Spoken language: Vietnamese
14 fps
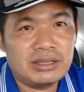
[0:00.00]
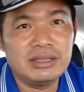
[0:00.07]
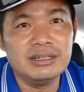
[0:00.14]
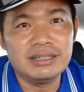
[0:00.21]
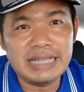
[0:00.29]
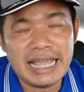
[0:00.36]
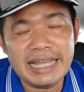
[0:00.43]

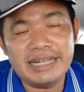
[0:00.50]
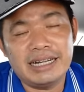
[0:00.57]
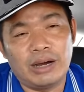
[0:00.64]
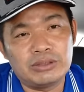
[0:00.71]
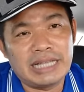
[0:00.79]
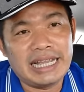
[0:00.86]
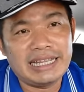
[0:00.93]
đương nhiên
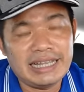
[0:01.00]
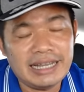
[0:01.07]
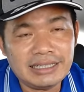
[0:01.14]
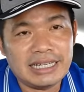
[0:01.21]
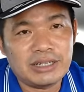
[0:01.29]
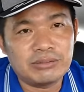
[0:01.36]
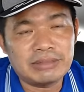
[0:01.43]
đầu tiên nhất
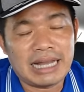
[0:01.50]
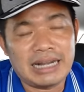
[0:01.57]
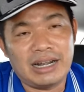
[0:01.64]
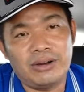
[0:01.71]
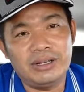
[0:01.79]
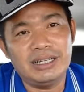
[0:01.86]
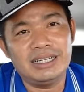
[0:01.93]
thì chúng ta
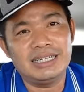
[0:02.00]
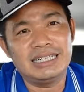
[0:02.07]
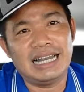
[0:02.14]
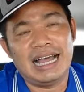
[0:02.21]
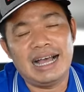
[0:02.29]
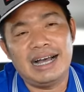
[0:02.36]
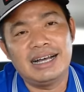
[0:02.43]
nói
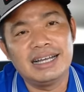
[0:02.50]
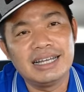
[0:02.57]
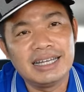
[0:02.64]
là